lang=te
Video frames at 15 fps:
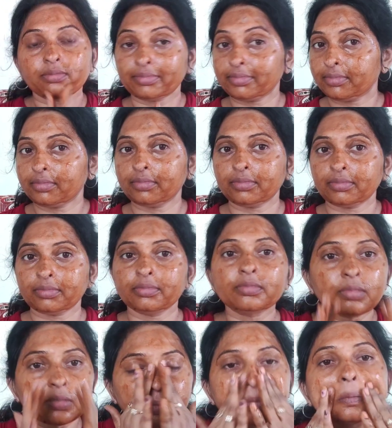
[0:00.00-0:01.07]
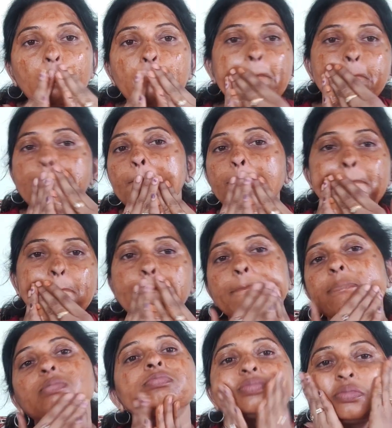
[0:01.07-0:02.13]
పనిచేస్తే కొబ్బరి నూనె
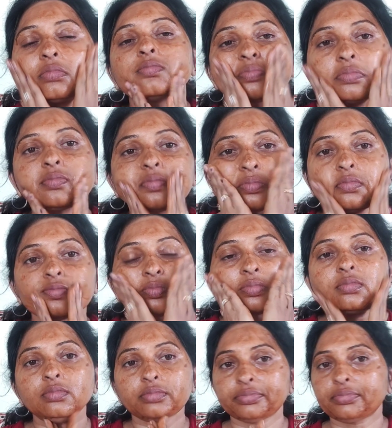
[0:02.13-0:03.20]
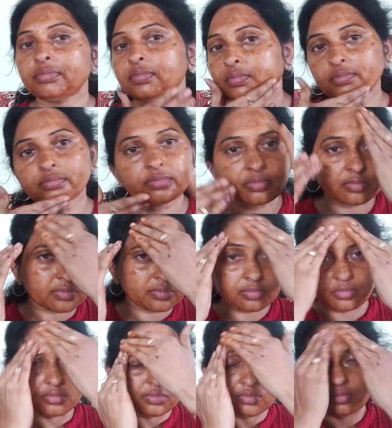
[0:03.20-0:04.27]
రాసేసుకోండి అప్పుడు కానీ మీకు
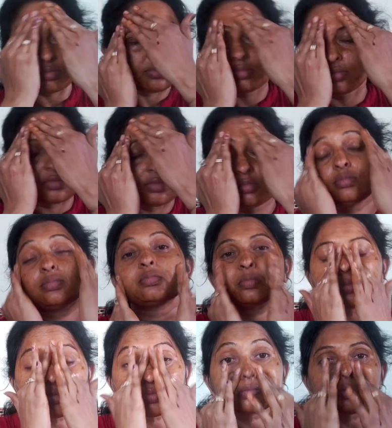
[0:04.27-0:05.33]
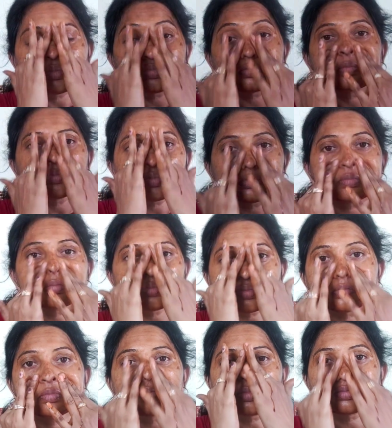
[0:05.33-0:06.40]
స్క్రబ్ బాగా యూజ్ అవుతుంది ఒక టూ
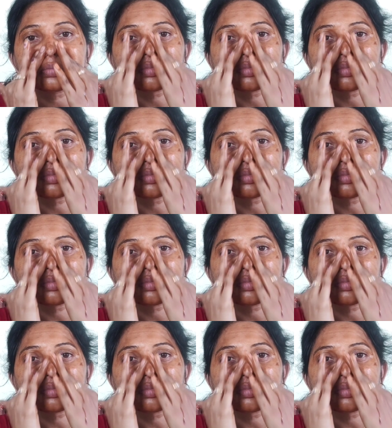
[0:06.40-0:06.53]
మినిట్స్ అలా